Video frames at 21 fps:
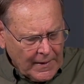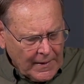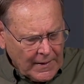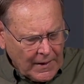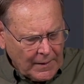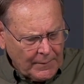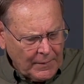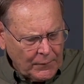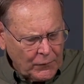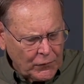
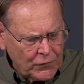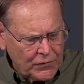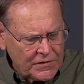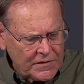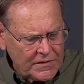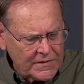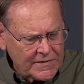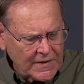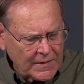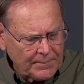La Bible nous
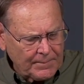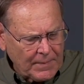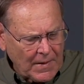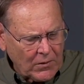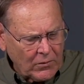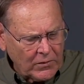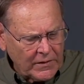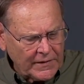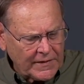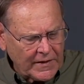dit, cette
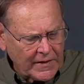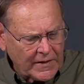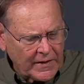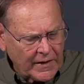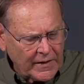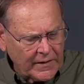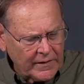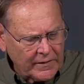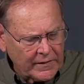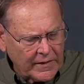parole est
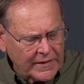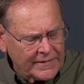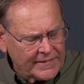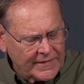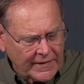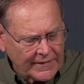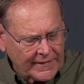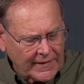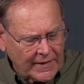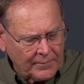écrite, et
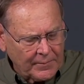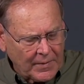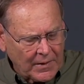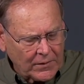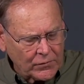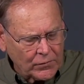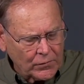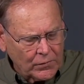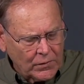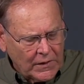c'est atteinte,
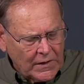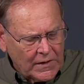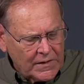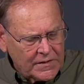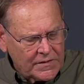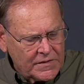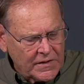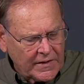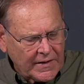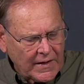pardon,
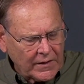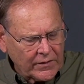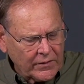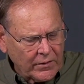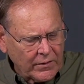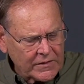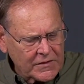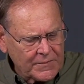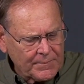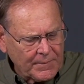si
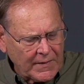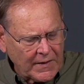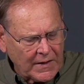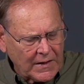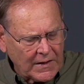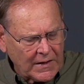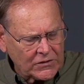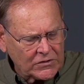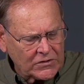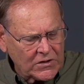quelqu'un aspire
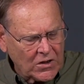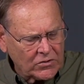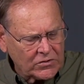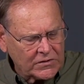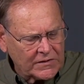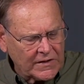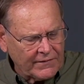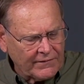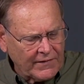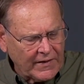à la
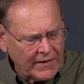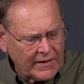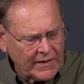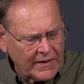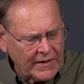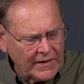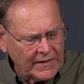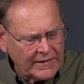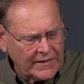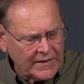charge d'évêque,
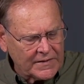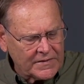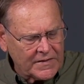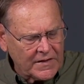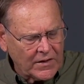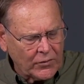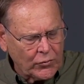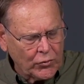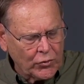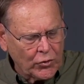il
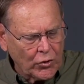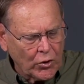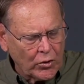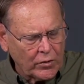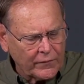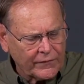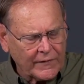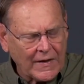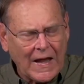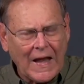désire une
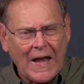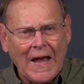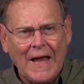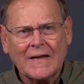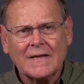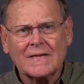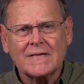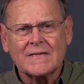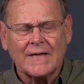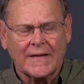œuvre
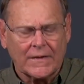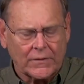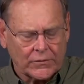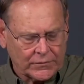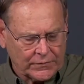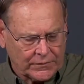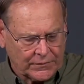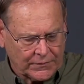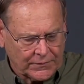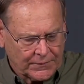
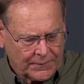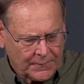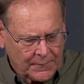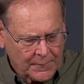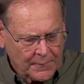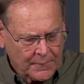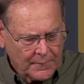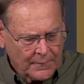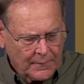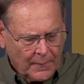excellente.
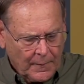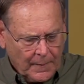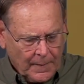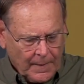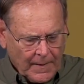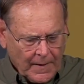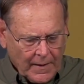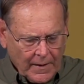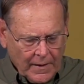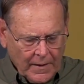
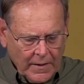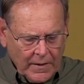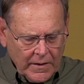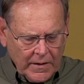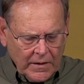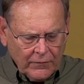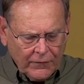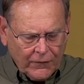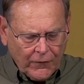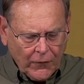
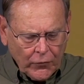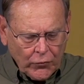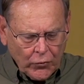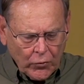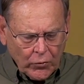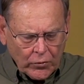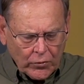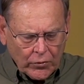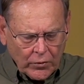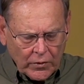Il faut
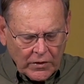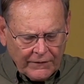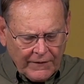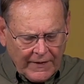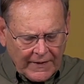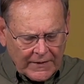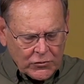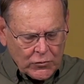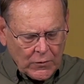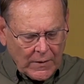donc que
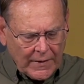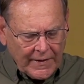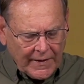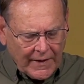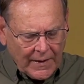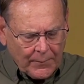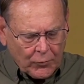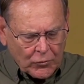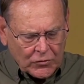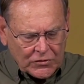l'évêque soit
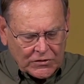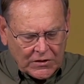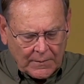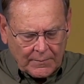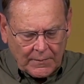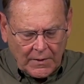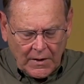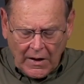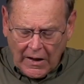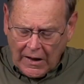
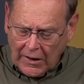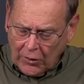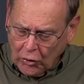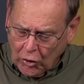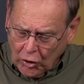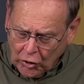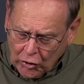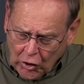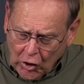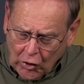irréprochable. Alors
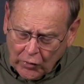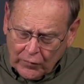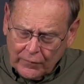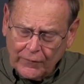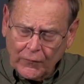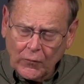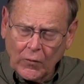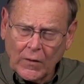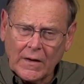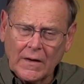encore une
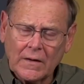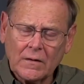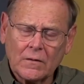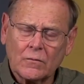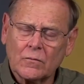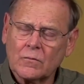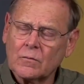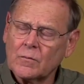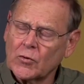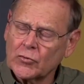fois,
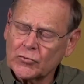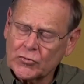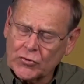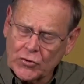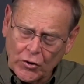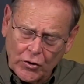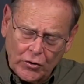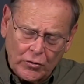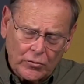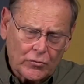on
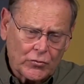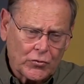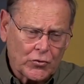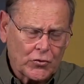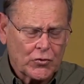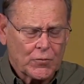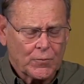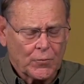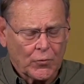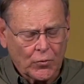mentionne,
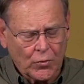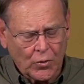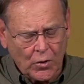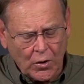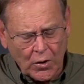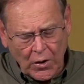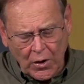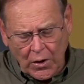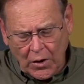juste pour